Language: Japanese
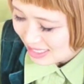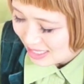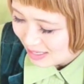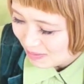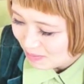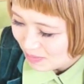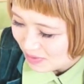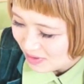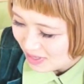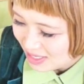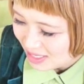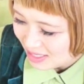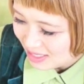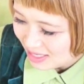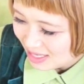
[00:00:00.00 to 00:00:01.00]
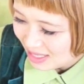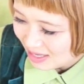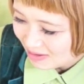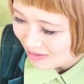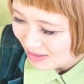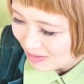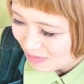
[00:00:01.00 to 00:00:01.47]
シンプルに好きな
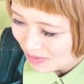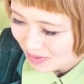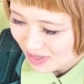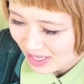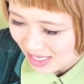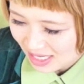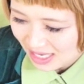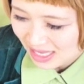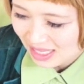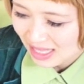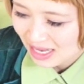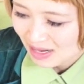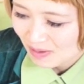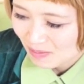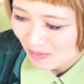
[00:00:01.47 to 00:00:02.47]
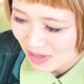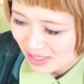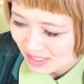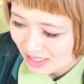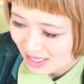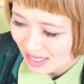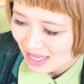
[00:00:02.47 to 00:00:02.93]
果物が気になり
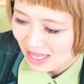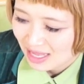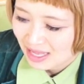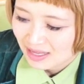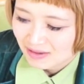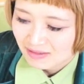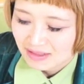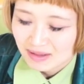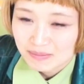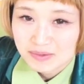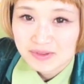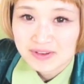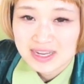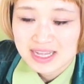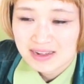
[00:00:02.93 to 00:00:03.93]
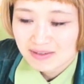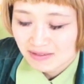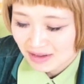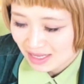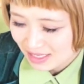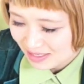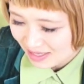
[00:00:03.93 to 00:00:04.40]
ます果物りん
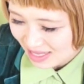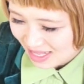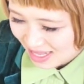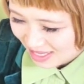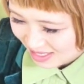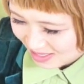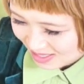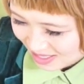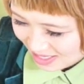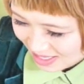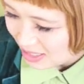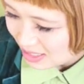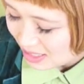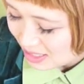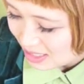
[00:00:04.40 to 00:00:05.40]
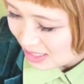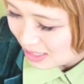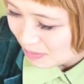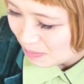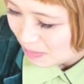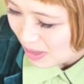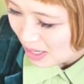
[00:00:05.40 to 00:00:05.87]
ごが好きです
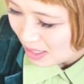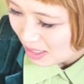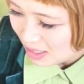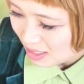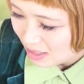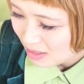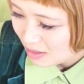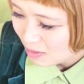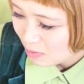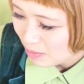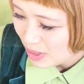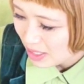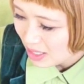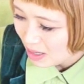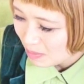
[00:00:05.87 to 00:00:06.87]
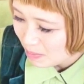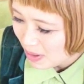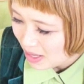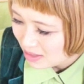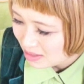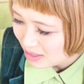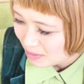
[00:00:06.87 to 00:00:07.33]
パンが米か
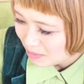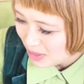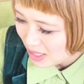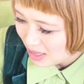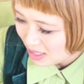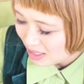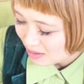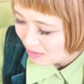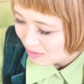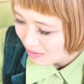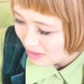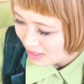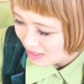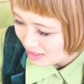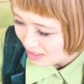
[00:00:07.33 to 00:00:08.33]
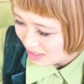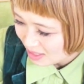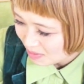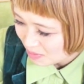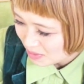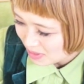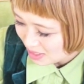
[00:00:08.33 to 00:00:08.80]
パンか麺ならどの炭水
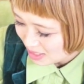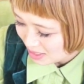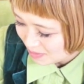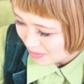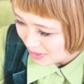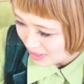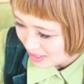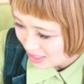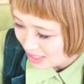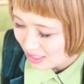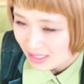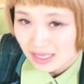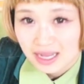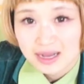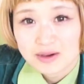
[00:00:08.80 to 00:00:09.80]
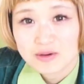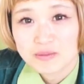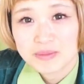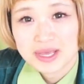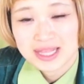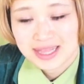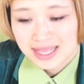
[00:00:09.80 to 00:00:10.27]
化物が一番好きですか
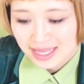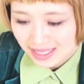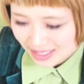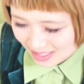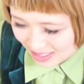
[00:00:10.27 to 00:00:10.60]
米で